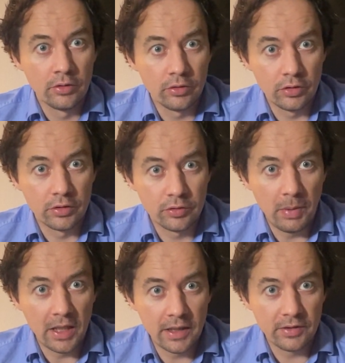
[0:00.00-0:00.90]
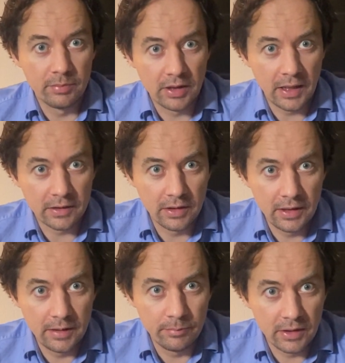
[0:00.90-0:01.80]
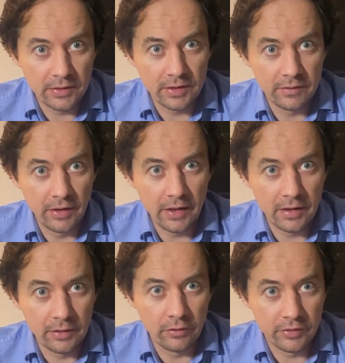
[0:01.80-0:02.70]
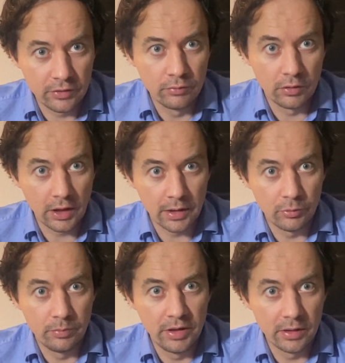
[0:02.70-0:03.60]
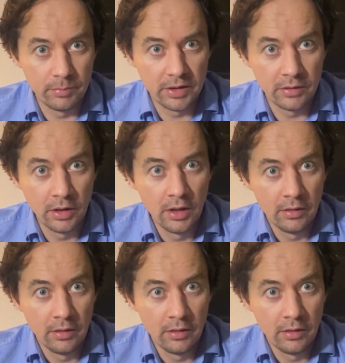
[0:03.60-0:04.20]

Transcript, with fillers: äh, Sparkasse bekannt gegeben, dass ich weiterhin auf der Suche nach Immobilien bin,